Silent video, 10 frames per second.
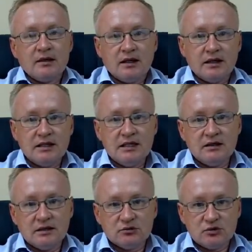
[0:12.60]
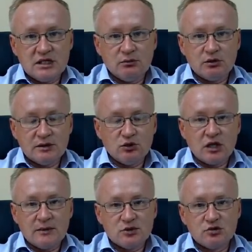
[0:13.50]
А, и эту тему
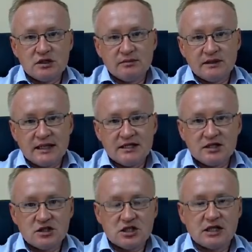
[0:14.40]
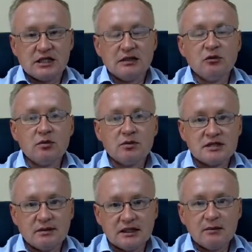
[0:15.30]
немного обсудим и, конечно же, каким
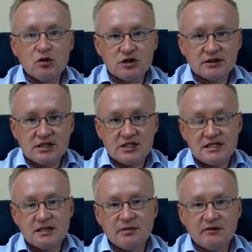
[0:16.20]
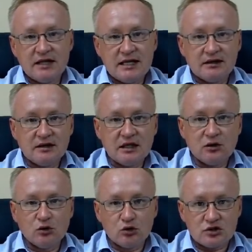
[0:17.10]
образом она может отчасти повлиять на
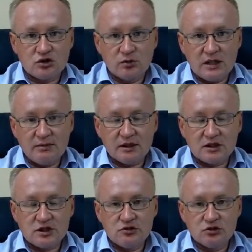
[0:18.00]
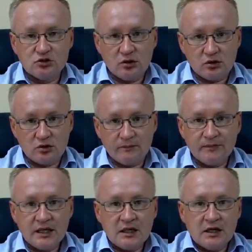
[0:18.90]
курс рубля по отношению к доллару.
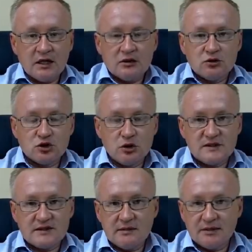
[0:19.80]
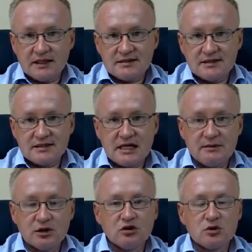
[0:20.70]
Ну что, мы с вами прекрасно
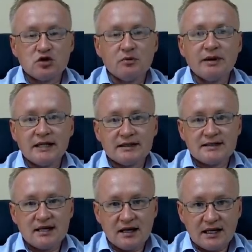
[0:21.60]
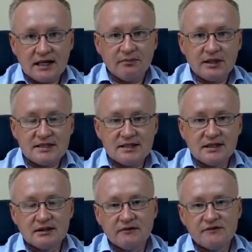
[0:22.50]
знаем о том, что порядка
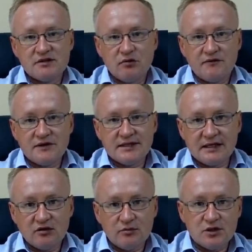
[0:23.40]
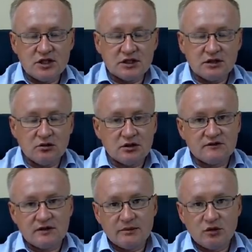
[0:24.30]
40% всего федерального бюджета он
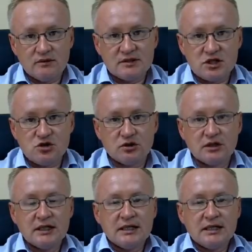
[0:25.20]
сформирован за счет